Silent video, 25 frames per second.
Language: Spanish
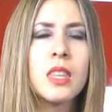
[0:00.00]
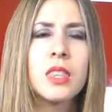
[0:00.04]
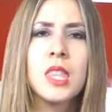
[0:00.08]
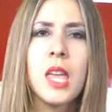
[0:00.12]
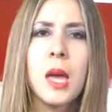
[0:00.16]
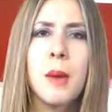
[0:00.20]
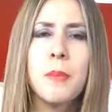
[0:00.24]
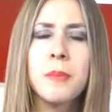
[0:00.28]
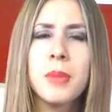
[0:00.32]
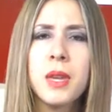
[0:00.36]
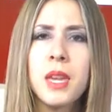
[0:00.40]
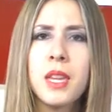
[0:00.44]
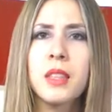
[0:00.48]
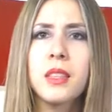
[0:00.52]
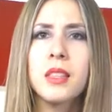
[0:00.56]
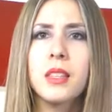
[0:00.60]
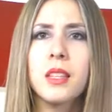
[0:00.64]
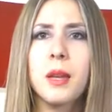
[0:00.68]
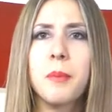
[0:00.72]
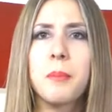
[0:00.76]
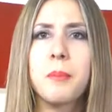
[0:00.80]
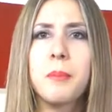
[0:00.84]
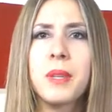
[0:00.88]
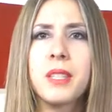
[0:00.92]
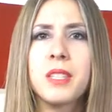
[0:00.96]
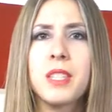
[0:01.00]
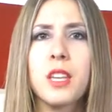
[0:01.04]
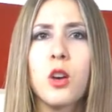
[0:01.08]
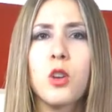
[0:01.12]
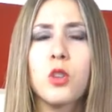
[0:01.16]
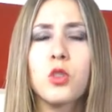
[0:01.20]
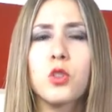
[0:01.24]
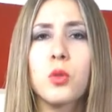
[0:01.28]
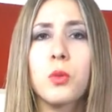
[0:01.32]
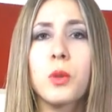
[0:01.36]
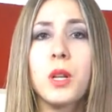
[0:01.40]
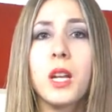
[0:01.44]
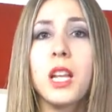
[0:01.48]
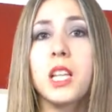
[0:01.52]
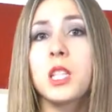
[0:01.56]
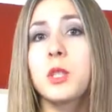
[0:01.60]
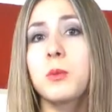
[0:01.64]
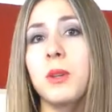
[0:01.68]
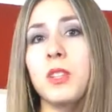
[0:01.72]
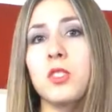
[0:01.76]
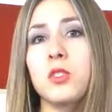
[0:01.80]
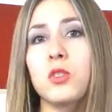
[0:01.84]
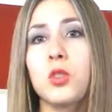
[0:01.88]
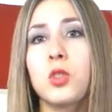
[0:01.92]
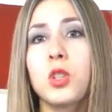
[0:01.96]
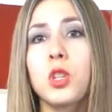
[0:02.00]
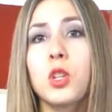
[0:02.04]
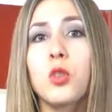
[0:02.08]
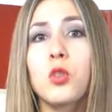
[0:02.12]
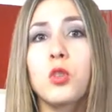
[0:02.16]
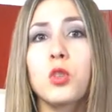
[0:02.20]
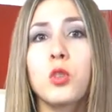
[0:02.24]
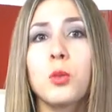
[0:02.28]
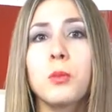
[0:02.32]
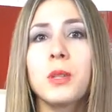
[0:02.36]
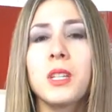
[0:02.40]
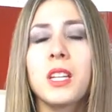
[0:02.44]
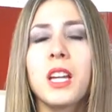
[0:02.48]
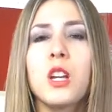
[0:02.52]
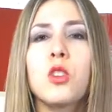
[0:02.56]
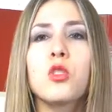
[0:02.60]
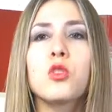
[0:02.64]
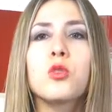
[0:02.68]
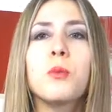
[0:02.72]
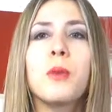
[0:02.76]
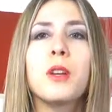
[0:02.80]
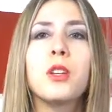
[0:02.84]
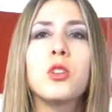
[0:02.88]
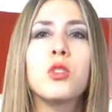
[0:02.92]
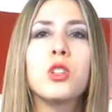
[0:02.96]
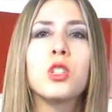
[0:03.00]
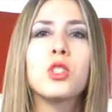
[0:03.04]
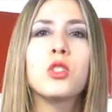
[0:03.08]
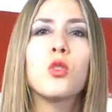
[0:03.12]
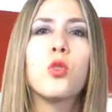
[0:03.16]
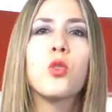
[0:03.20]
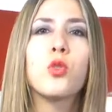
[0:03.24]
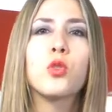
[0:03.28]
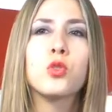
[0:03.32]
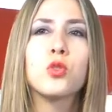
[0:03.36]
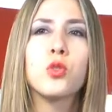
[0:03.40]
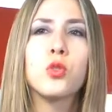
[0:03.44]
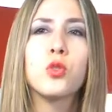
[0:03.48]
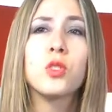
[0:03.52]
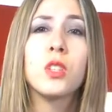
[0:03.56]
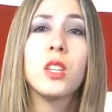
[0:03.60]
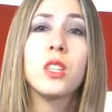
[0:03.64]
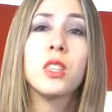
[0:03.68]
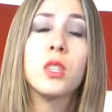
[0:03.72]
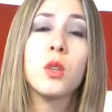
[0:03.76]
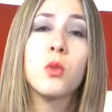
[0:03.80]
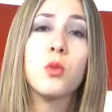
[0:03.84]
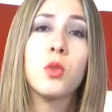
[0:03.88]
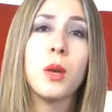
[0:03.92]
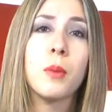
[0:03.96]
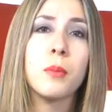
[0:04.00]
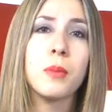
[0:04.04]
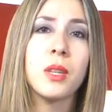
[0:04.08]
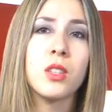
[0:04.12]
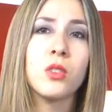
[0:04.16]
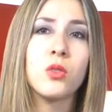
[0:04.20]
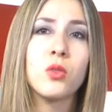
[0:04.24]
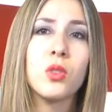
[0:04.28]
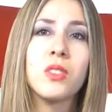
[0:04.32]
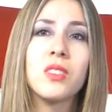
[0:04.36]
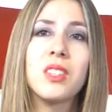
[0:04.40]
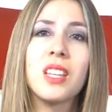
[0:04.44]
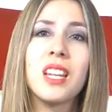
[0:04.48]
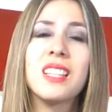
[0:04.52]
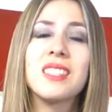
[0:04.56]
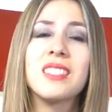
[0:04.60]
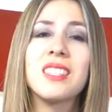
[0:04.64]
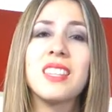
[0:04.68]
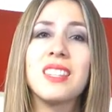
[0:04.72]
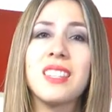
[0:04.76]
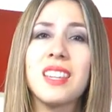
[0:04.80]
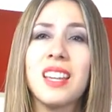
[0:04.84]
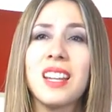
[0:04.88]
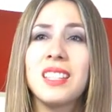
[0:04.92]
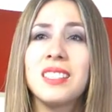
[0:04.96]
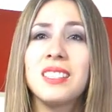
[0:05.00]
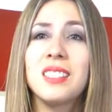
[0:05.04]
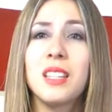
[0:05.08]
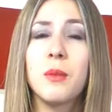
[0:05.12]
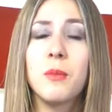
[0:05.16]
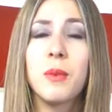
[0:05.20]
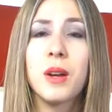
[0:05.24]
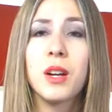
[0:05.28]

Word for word: También han pesado sobre la expansión económica los mayores costos de endeudamiento ante las señales del